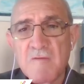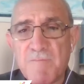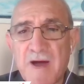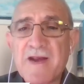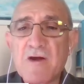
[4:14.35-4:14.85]

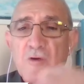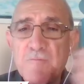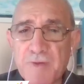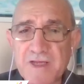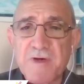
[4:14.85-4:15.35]
para los
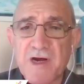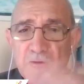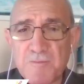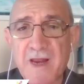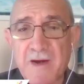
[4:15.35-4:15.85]
presos,
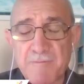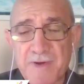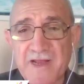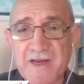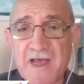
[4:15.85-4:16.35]
para los
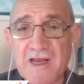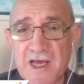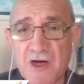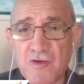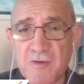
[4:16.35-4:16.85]
planes
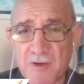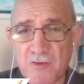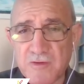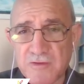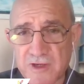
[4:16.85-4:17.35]
aliados de
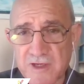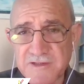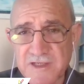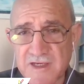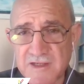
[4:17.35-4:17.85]
Maduro, en, ese
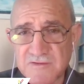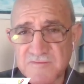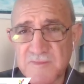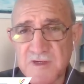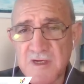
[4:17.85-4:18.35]
caso.
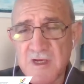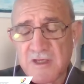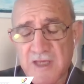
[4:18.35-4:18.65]
Y